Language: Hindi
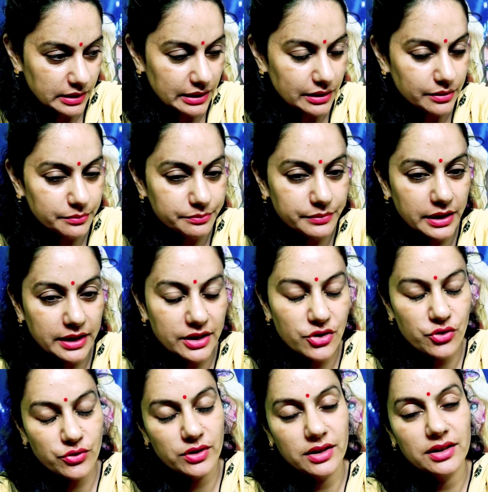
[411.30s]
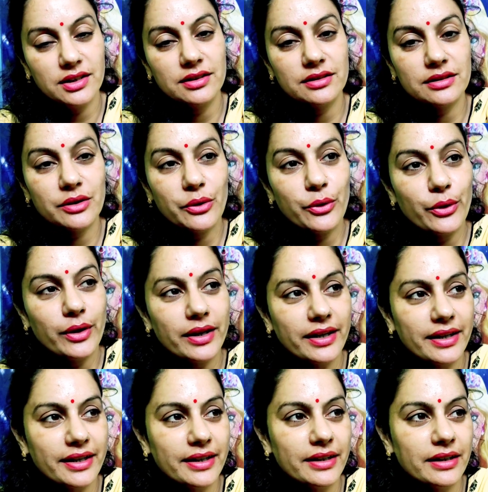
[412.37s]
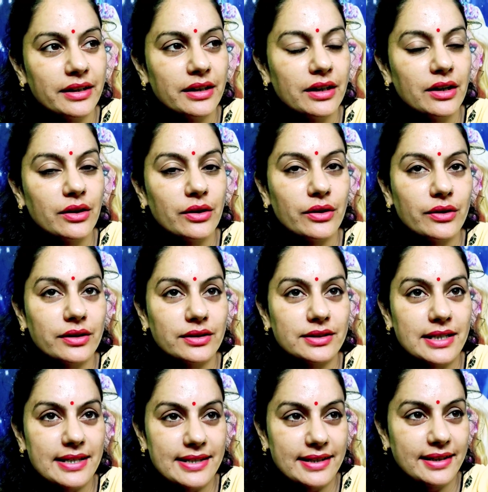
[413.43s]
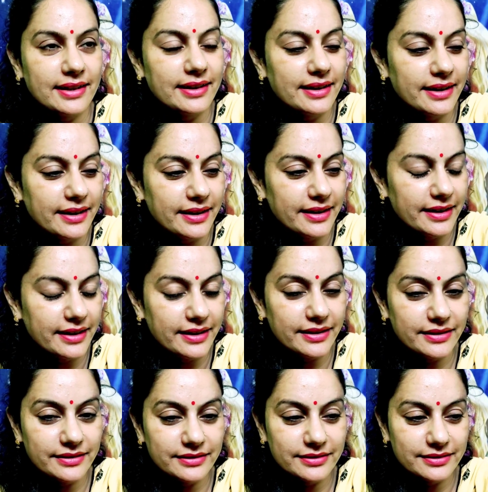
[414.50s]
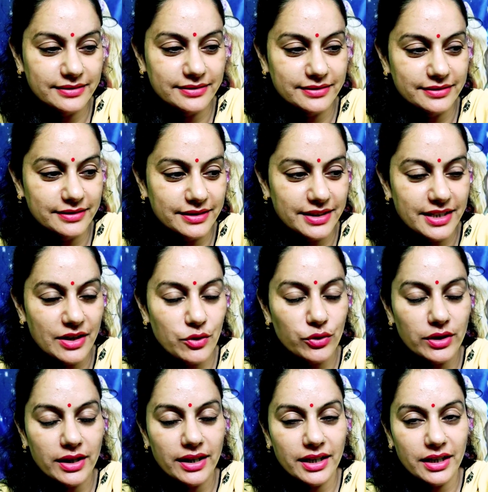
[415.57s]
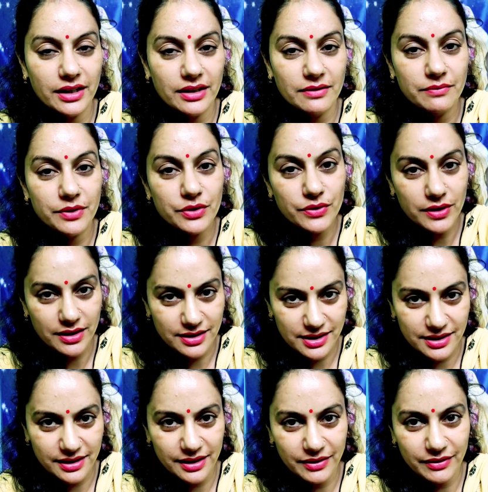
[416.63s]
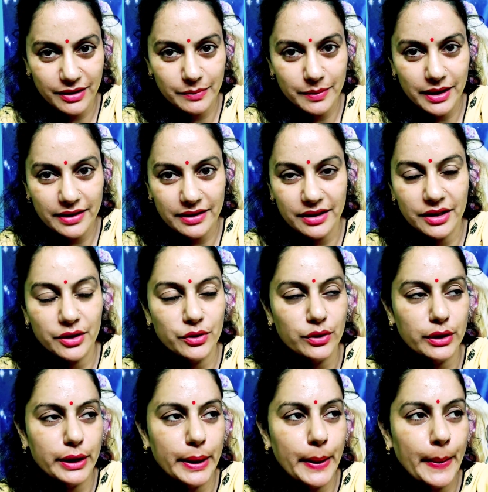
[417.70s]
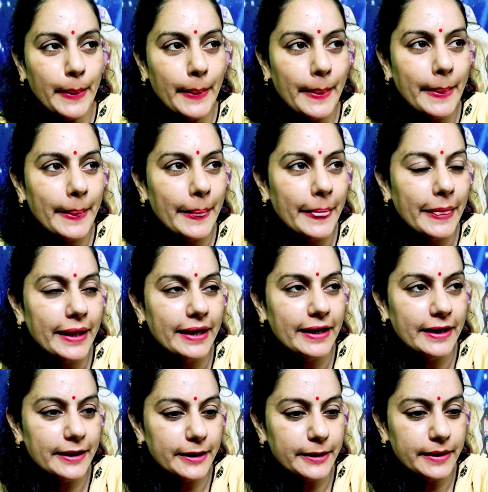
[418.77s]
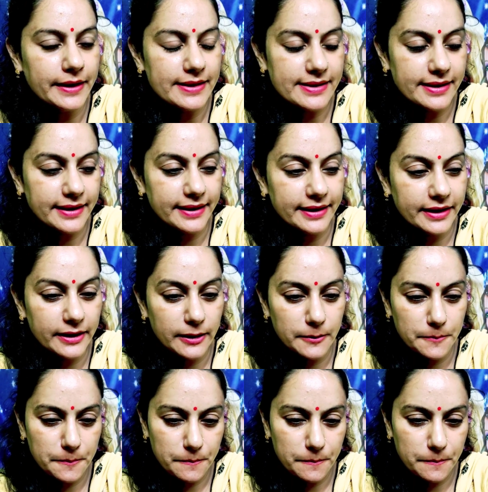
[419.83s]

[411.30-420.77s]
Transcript: मतलब तेरह चौदह दिन हो गए हैं और जैसे लग रहा है कि यह होता है ना कि विश्वास करने वाली बात नहीं होती है लेकिन ऐसा है कि